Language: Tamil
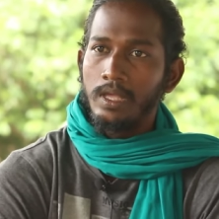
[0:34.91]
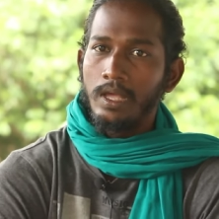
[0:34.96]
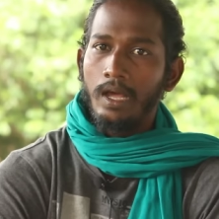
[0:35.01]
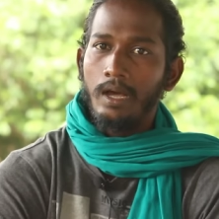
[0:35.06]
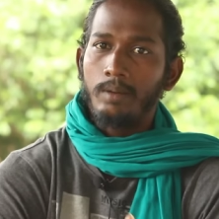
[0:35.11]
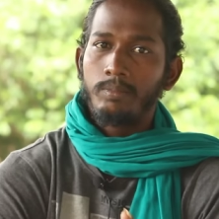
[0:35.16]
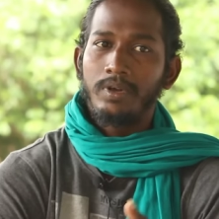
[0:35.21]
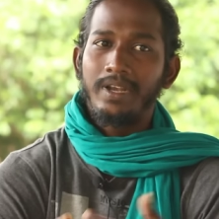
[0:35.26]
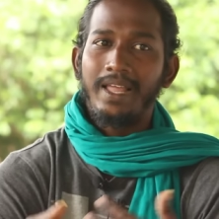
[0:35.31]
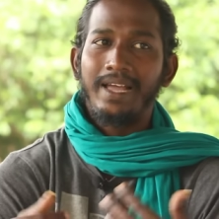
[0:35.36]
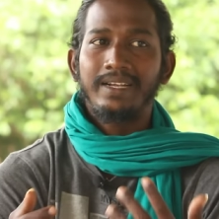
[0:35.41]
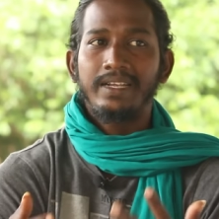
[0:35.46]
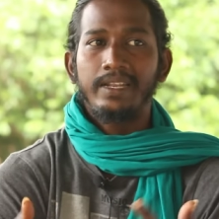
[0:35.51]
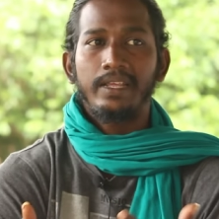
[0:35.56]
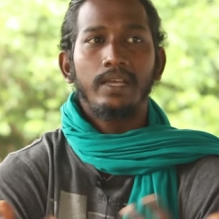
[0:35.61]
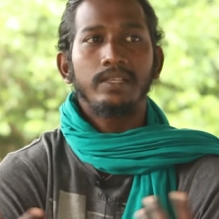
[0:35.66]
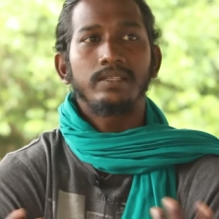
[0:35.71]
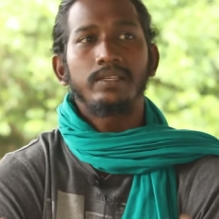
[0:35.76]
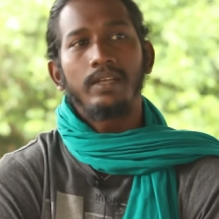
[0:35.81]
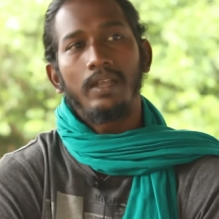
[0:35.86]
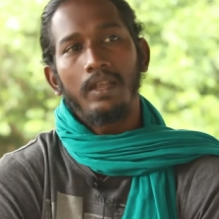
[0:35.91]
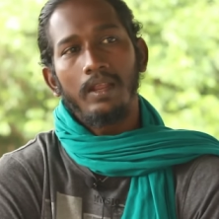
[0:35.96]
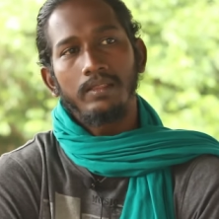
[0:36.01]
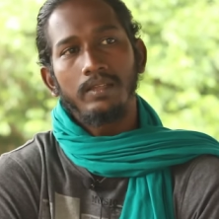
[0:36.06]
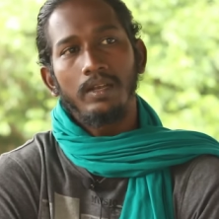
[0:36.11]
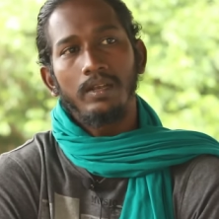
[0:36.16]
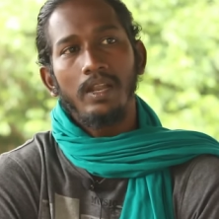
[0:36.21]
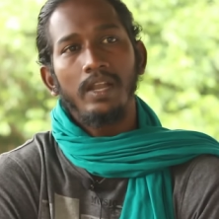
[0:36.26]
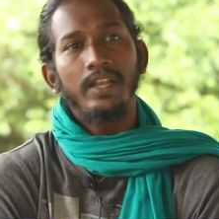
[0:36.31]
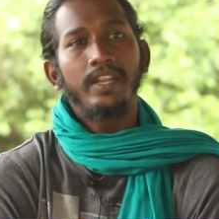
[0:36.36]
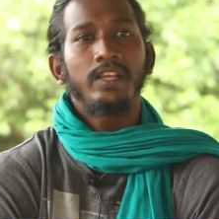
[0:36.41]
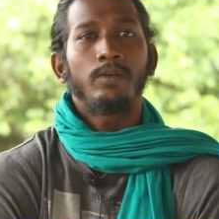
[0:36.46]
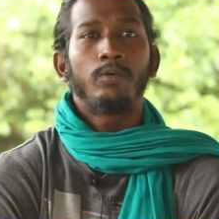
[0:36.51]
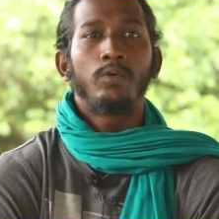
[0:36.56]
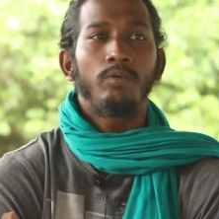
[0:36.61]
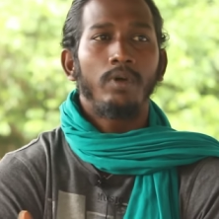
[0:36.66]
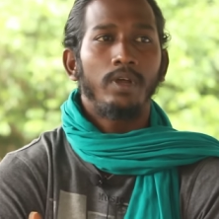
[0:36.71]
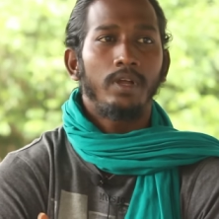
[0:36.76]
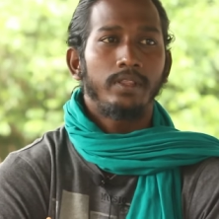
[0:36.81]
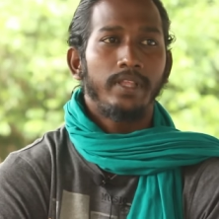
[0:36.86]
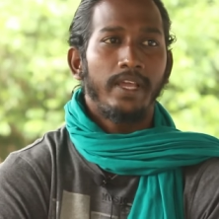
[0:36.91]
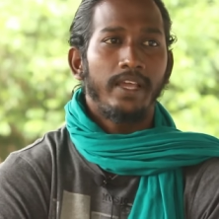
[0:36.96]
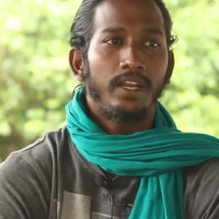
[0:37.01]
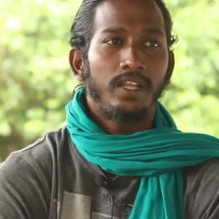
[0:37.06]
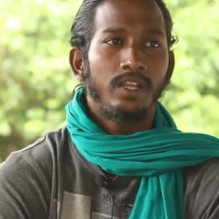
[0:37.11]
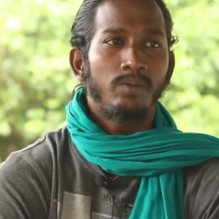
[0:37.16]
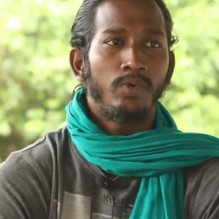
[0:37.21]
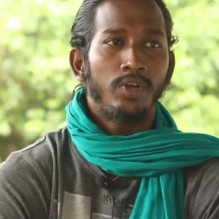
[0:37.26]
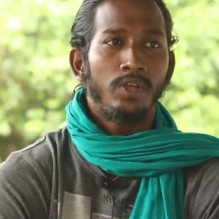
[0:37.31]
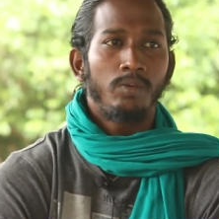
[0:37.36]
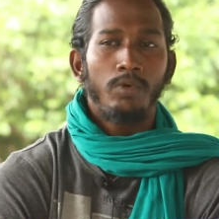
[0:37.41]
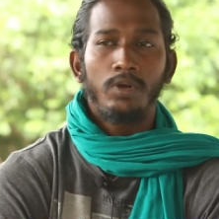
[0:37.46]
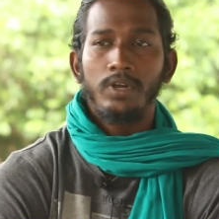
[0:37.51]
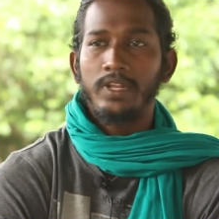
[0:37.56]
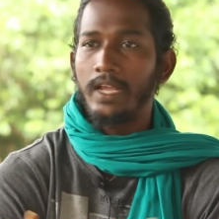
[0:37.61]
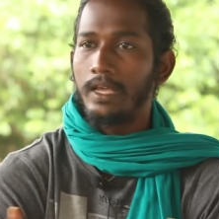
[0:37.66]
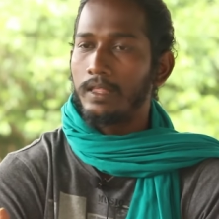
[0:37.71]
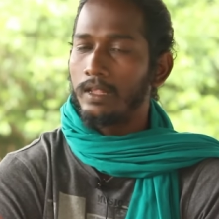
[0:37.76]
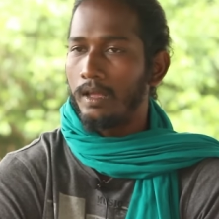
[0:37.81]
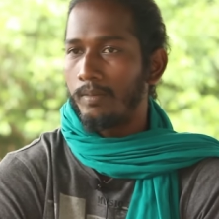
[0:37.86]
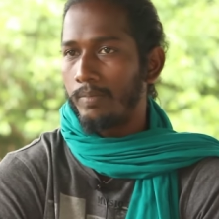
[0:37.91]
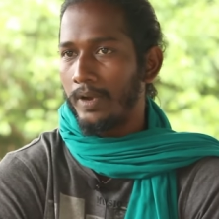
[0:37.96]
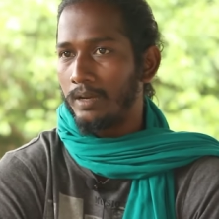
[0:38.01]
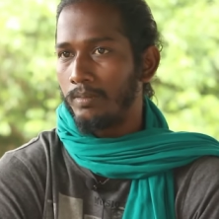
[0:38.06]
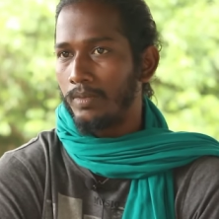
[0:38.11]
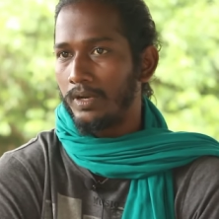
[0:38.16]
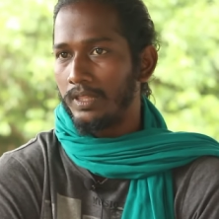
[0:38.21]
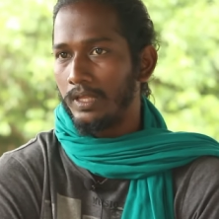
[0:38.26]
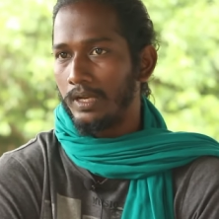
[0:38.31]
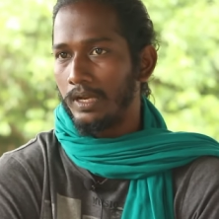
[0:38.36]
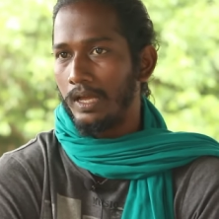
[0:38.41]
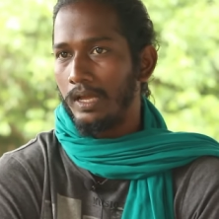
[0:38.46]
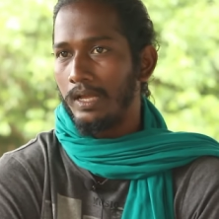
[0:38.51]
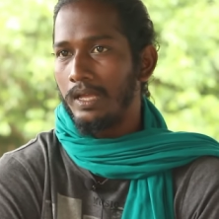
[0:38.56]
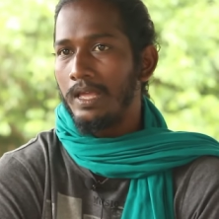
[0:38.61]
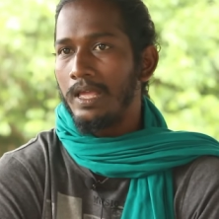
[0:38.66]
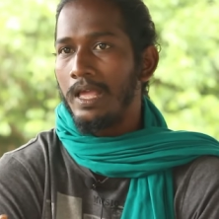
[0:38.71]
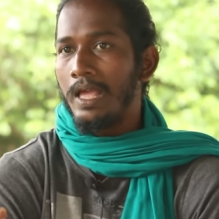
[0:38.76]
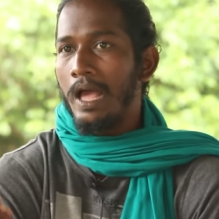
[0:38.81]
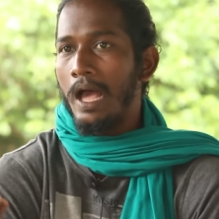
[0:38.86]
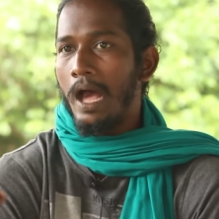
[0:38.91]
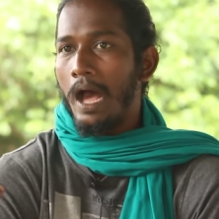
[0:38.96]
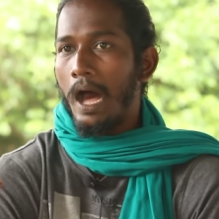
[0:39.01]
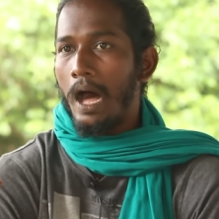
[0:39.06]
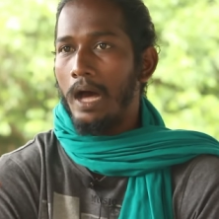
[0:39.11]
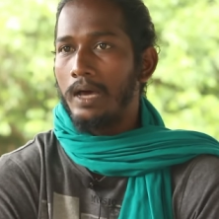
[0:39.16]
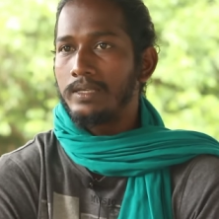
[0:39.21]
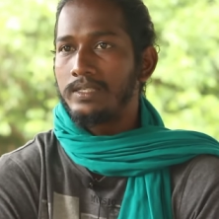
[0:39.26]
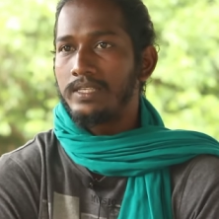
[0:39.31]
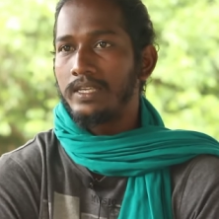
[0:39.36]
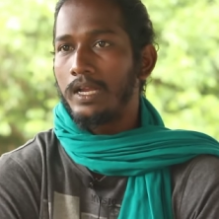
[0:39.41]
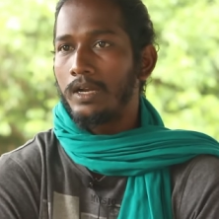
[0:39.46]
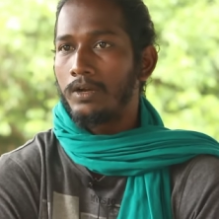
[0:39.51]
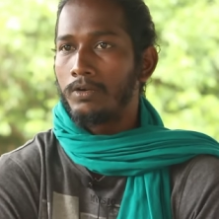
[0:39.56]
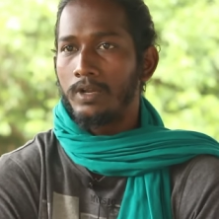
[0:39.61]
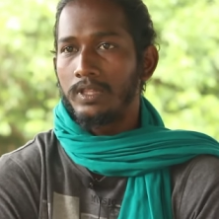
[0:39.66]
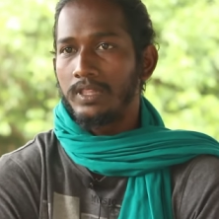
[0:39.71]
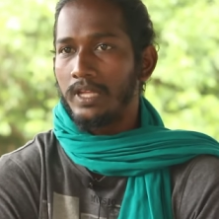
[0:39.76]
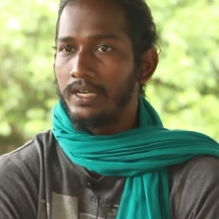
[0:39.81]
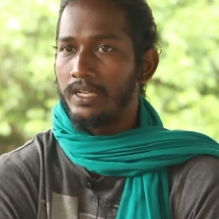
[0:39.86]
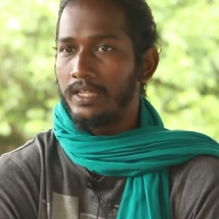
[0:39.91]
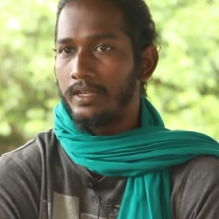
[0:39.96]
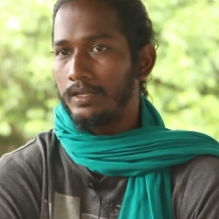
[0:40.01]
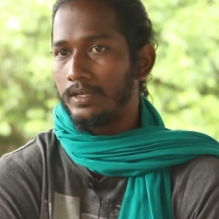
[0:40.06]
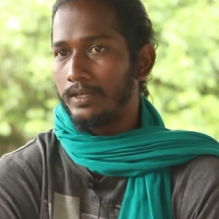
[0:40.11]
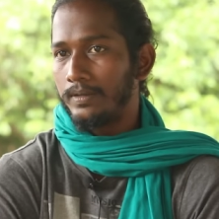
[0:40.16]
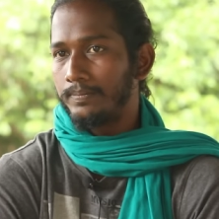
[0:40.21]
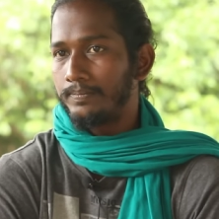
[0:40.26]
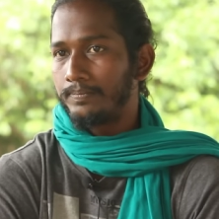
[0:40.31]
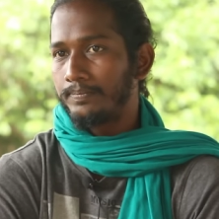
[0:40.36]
அப்போ லாக்டிக் ஆசிட்ல எதெல்லாம் நீங்கள் உருவாக தயாரிக்க முடியுமோ நீங்கள் அதெல்லாம் பயன்படுத்திக்கலாம் அரிசி கழுவின தண்ணி இருக்குது